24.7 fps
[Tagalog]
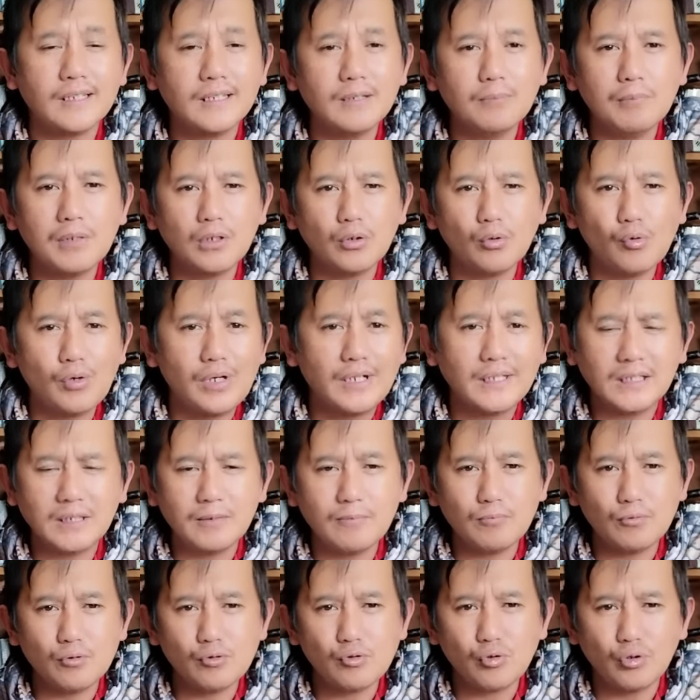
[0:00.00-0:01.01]
ti manglukat
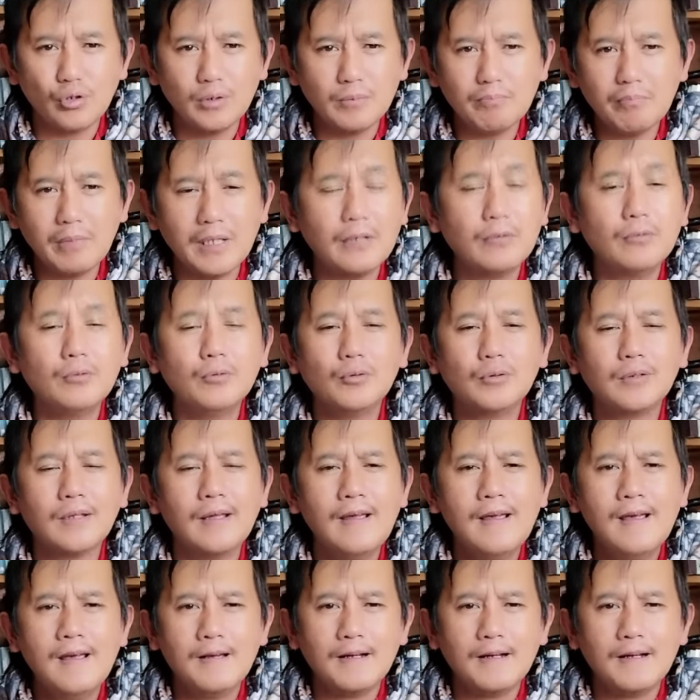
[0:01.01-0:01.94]
ti puso kong panunot